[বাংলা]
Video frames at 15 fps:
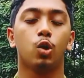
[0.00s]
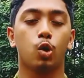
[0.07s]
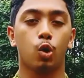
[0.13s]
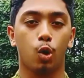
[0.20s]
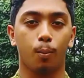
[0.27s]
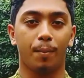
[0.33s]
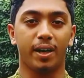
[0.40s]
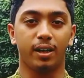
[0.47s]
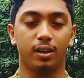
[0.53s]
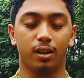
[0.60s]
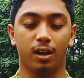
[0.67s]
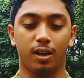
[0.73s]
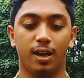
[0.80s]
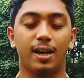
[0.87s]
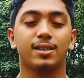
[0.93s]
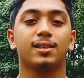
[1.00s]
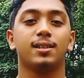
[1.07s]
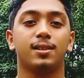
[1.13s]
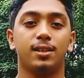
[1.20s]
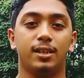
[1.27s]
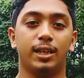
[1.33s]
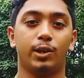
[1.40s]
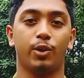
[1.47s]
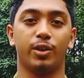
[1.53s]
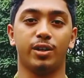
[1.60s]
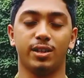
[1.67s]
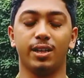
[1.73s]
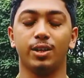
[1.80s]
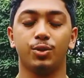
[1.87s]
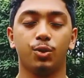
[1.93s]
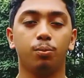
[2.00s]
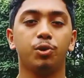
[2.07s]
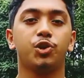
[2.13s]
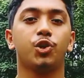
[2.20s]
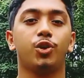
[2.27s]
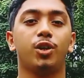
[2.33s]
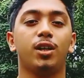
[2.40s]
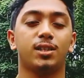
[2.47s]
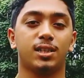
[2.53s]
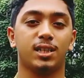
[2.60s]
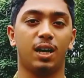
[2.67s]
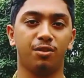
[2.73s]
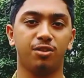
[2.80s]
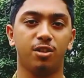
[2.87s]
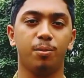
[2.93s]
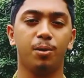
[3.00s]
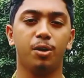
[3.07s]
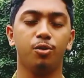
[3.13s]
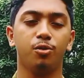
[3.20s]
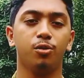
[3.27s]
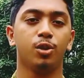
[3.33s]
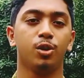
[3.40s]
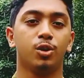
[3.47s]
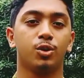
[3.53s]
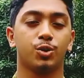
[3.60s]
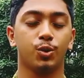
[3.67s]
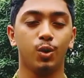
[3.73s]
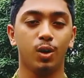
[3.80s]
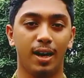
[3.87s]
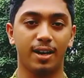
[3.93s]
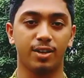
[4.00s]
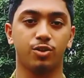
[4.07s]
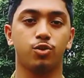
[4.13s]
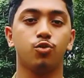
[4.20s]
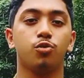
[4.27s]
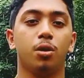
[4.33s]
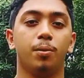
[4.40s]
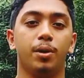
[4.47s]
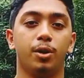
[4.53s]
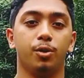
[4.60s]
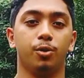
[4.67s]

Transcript: মানে আস্তে আস্তে ঠিক হয়ে যায় সো বিষয়টি নিয়ে আজকে আমাদের ভিডিও সো লেটস ডু দ্য ভিডিও